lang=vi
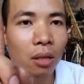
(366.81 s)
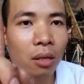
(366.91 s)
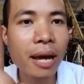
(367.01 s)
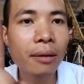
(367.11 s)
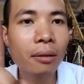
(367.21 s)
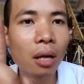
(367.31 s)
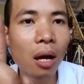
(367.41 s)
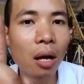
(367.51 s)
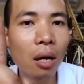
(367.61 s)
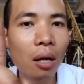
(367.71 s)
đừng nên uh,
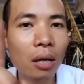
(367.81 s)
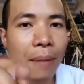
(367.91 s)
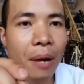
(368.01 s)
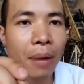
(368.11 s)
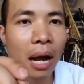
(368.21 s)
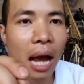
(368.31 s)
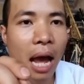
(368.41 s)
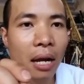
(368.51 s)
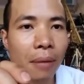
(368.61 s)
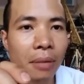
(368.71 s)
ờ, nắp gắp ba
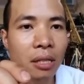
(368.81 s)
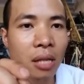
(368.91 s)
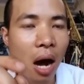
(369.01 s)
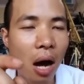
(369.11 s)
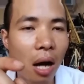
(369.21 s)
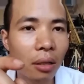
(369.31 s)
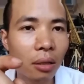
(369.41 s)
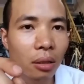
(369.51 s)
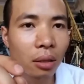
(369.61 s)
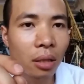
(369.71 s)
ga để mà chở
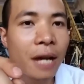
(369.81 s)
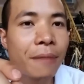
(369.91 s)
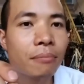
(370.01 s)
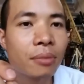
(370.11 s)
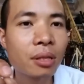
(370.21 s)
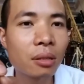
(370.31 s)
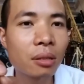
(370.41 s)
thêm